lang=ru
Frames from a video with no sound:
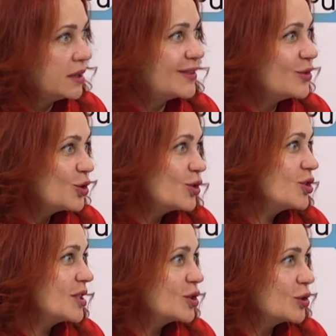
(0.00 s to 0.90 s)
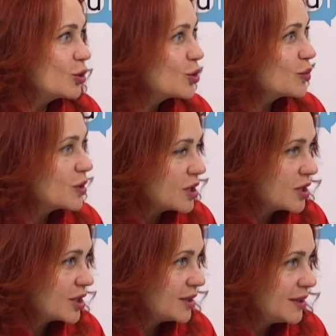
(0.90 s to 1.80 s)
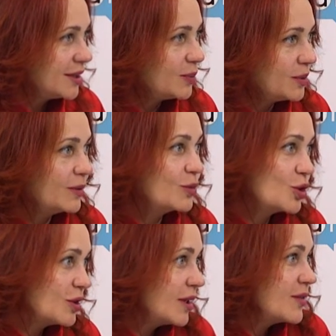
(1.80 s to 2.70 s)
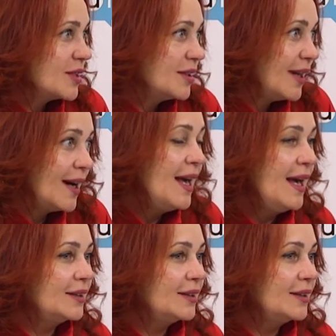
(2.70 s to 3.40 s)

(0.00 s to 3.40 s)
это все сейчас стоит сумасшедших денег, потому что, как всегда,